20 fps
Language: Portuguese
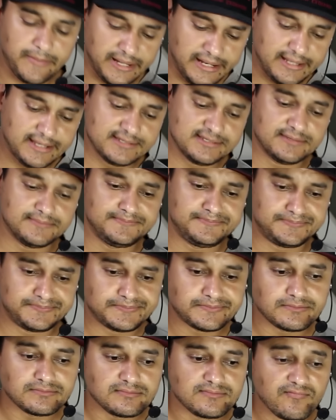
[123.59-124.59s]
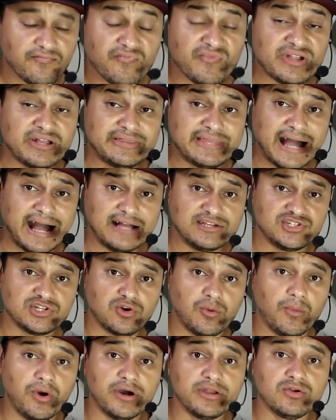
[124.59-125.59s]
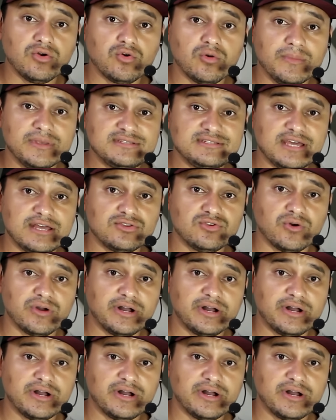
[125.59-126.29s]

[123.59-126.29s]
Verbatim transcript: Beleza? Tá, chegou uma hora que eu comecei a